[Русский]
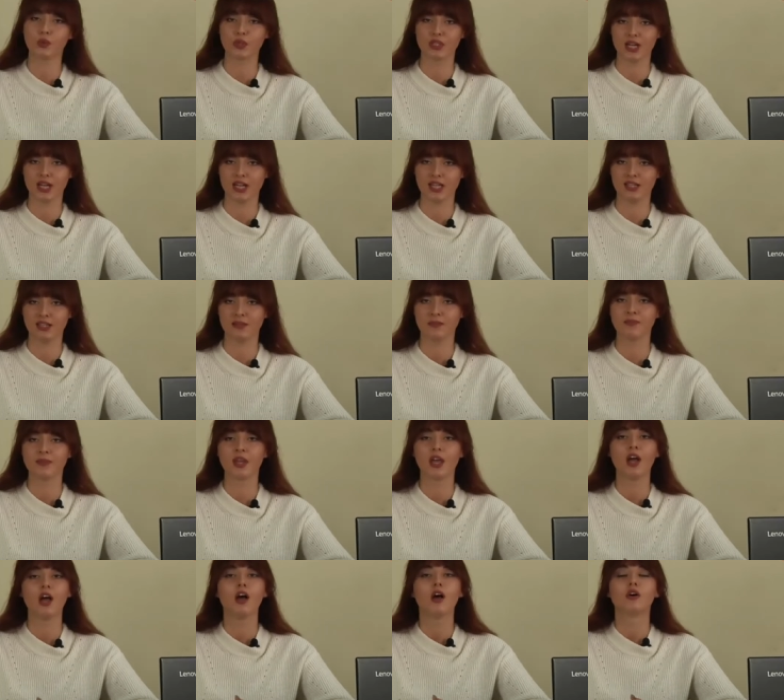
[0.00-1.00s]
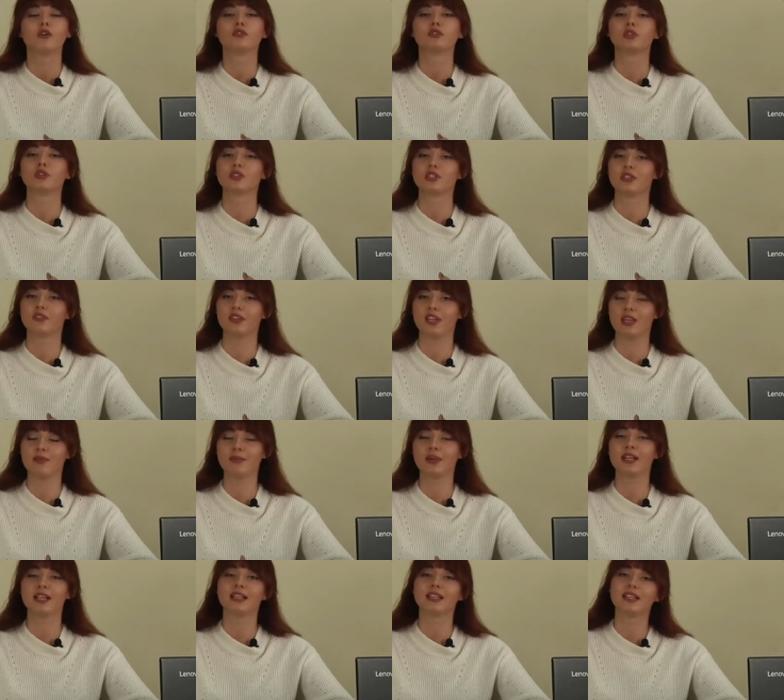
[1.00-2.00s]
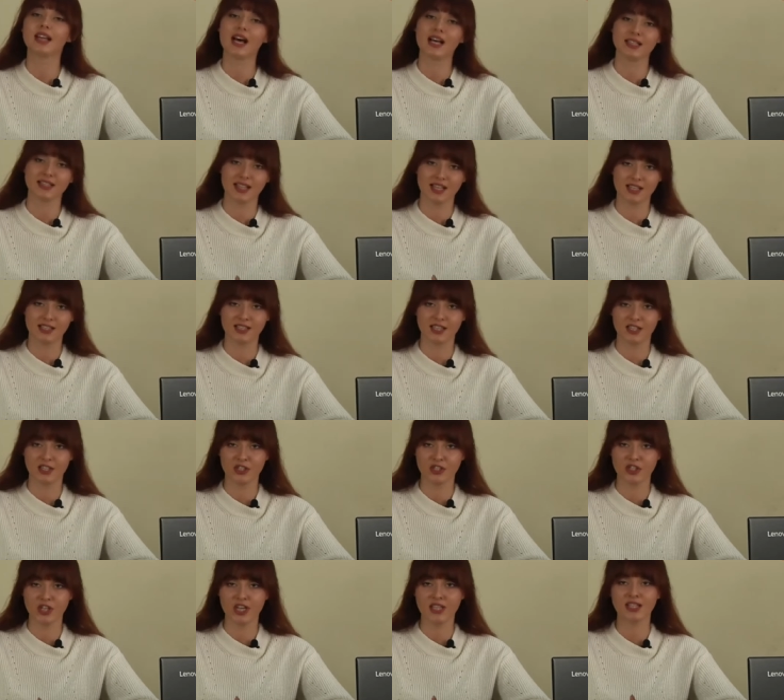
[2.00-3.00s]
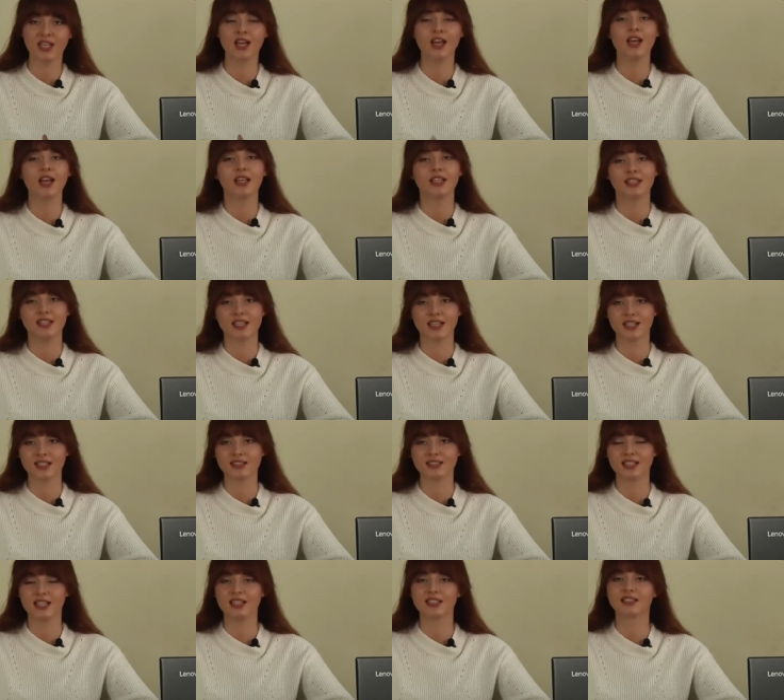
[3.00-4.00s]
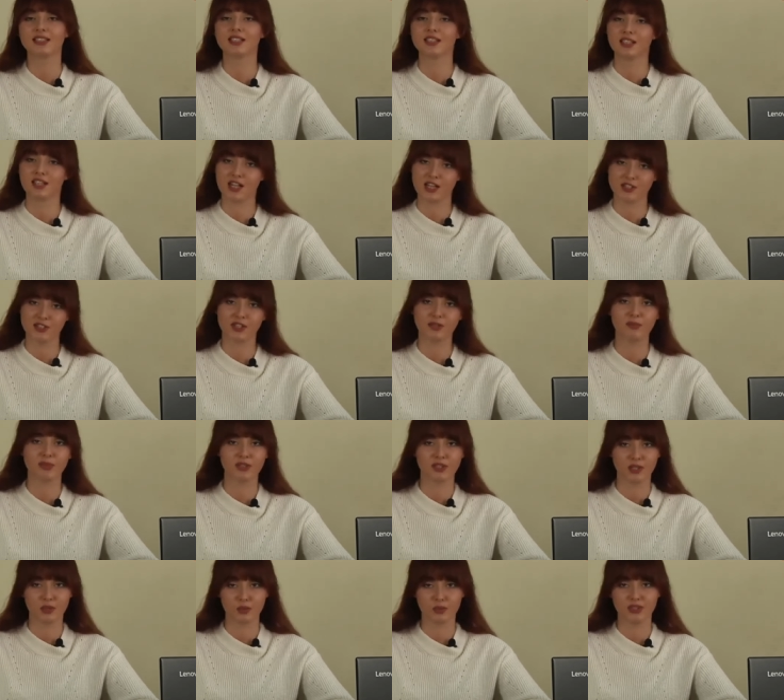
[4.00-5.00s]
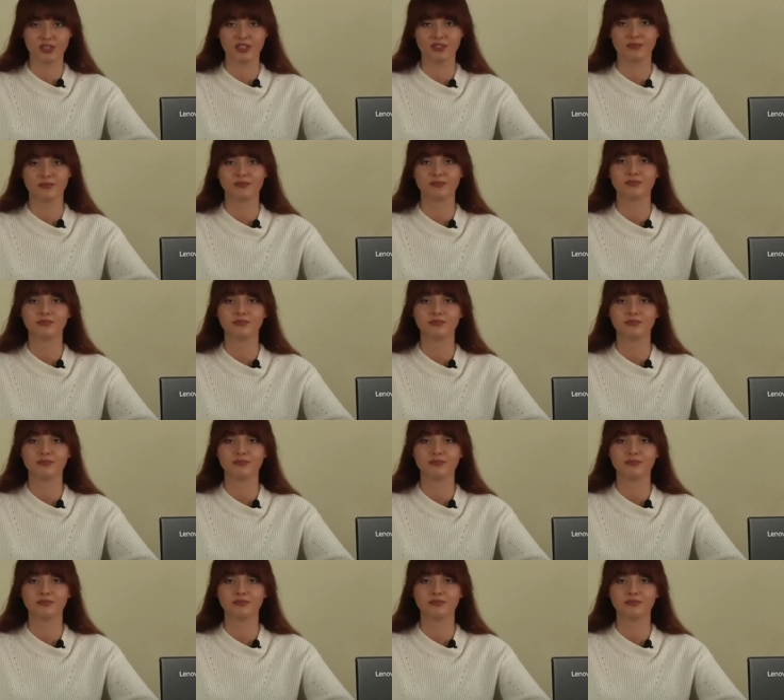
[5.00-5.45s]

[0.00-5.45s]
Украины. В то же время данное ограничение не касается граждан Беларуси.